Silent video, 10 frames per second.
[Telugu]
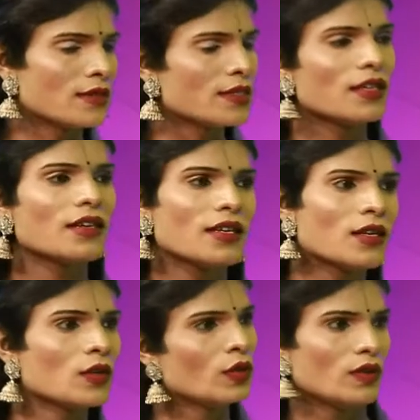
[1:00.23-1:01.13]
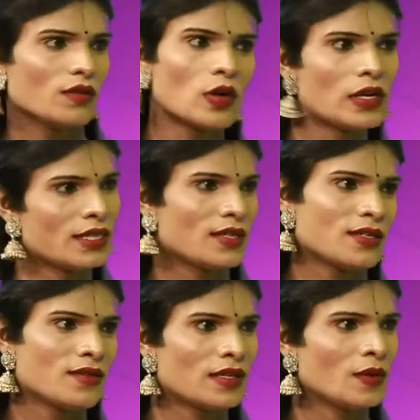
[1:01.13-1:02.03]
ఖచ్చితంగా నాకు కాల్
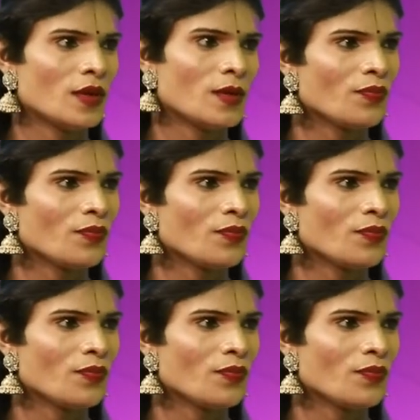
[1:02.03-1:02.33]
చేస్తారు వాళ్ళు